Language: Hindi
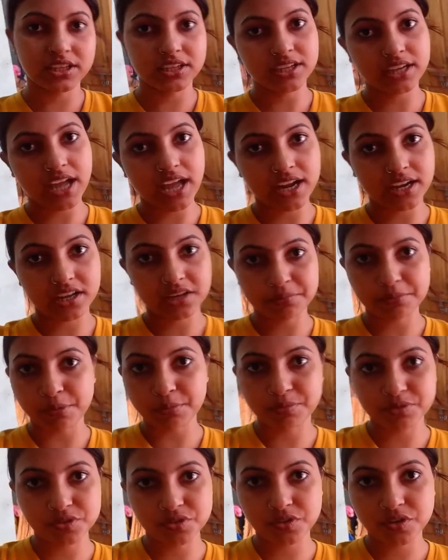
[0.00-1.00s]
गई खाकर मैं
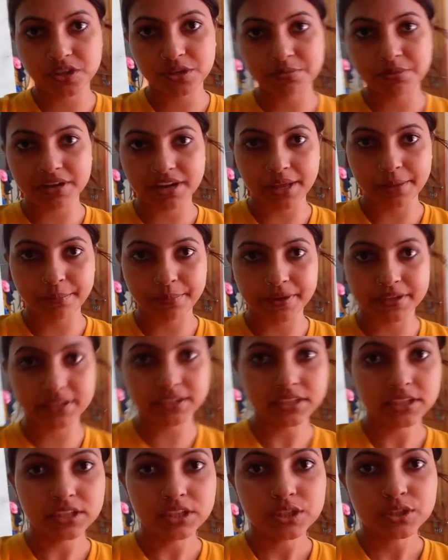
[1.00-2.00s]
वीडियो नहीं बना पाई
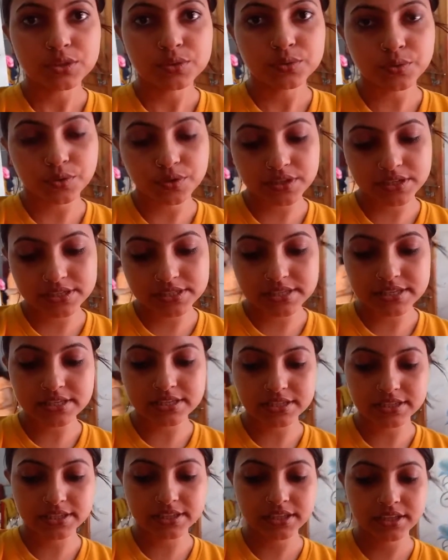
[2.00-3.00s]
तो
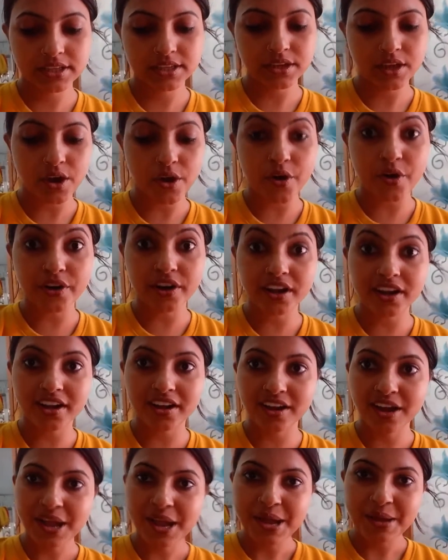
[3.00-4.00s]
इसलिए और हाँ
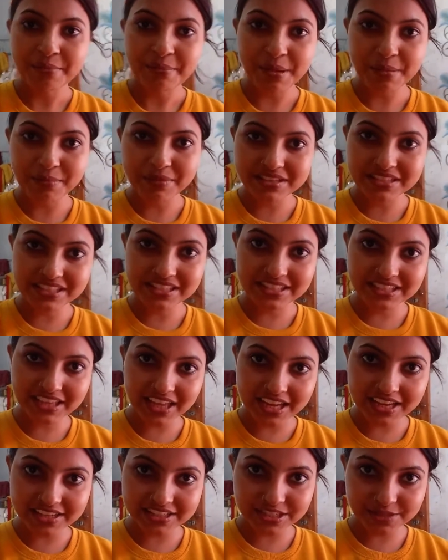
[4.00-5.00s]
मैं मछली
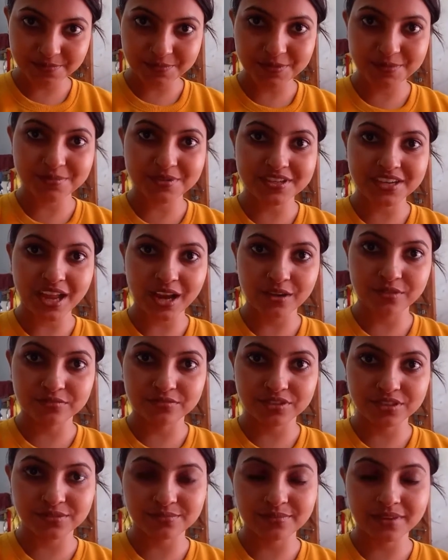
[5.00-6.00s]
का रेसिपी भी
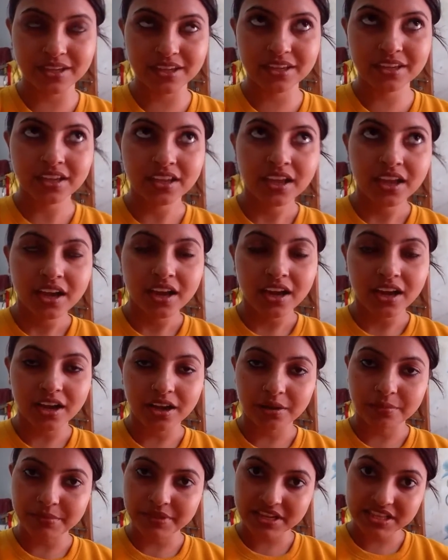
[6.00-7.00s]
डालूँगी मैं
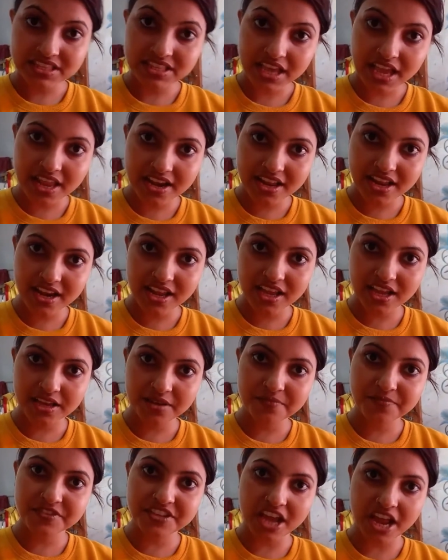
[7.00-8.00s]
आ, मेरा चैनल
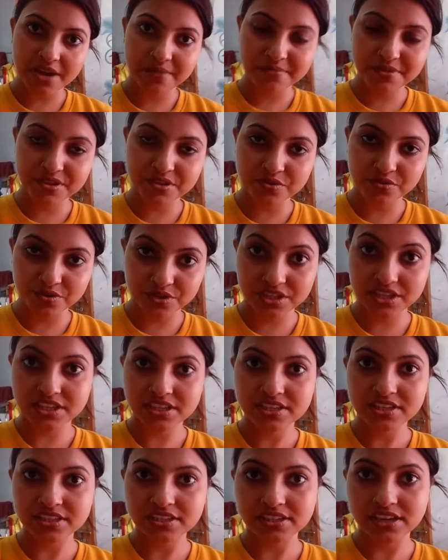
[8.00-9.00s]
है जानवी
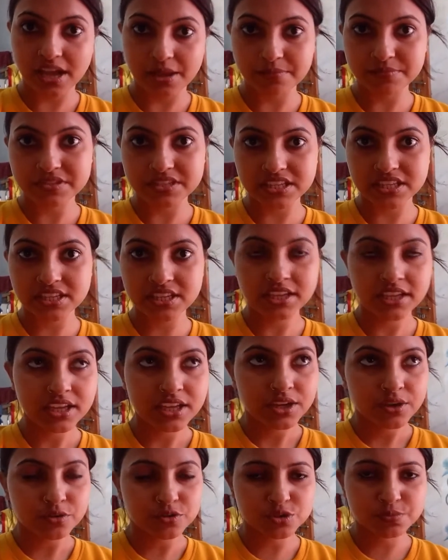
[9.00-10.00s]
कुकिंग नाम से
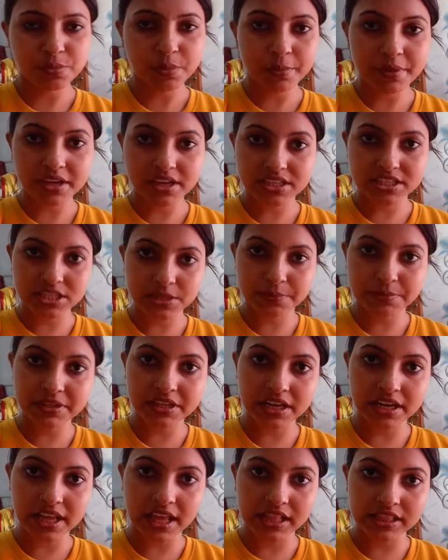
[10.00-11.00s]
उसमें मैं रेसिपी
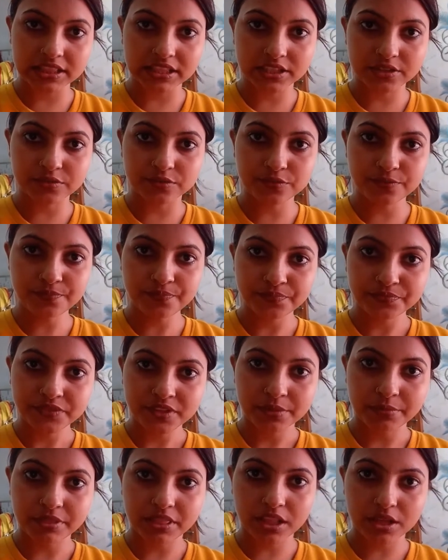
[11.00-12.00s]
का डालती हूँ
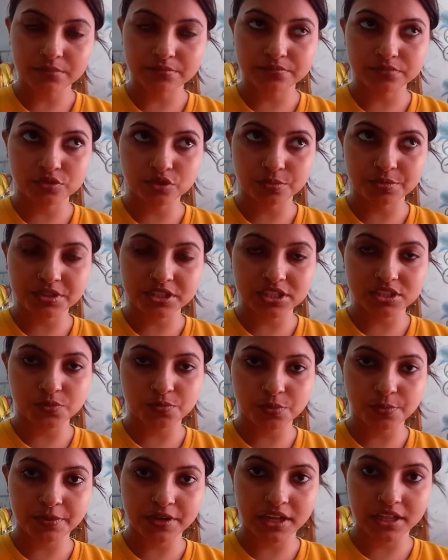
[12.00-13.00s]
मतलब जो भी
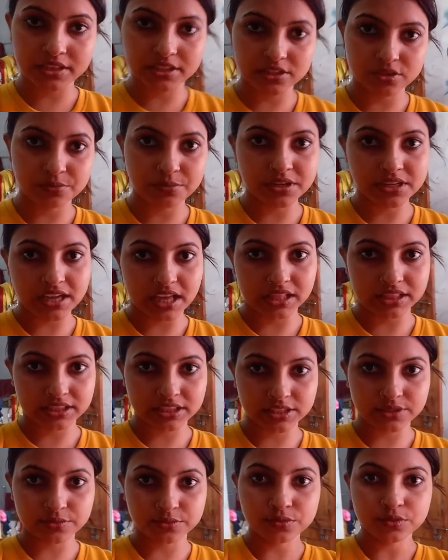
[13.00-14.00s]
रेसिपी बनाती हूँ मैं
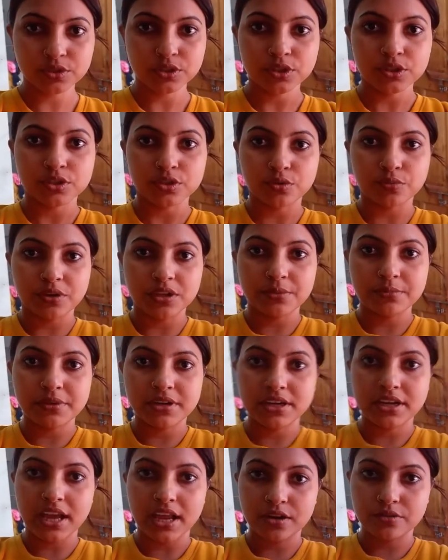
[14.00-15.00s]
डालती हूँ तो वही
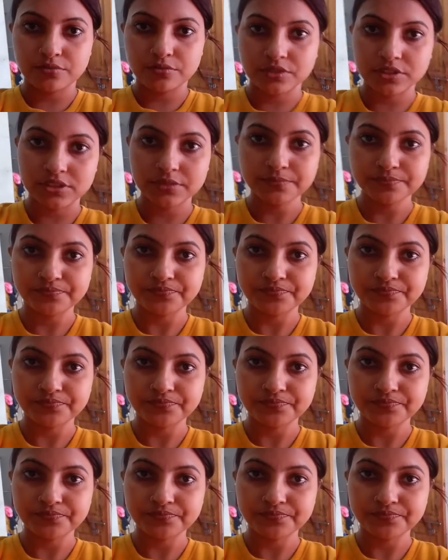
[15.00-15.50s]
मैं डालूँगी